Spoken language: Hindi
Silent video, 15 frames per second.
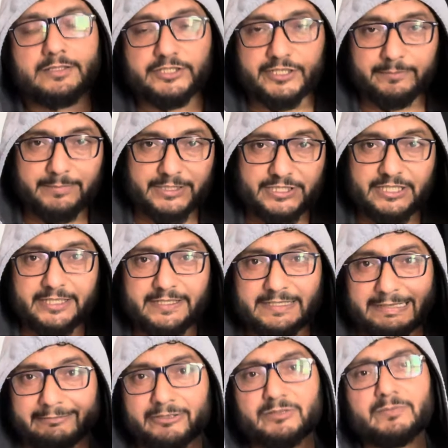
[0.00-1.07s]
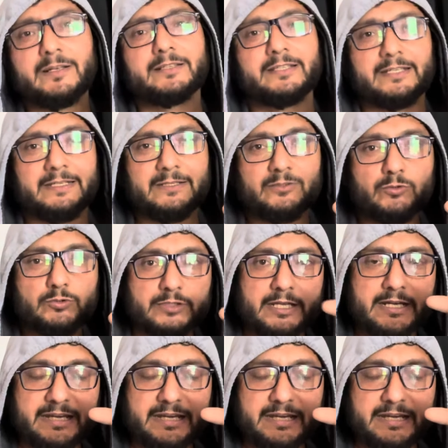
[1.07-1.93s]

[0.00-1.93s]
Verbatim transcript: जब बच्चा इलेवंथ में आता है तो उसके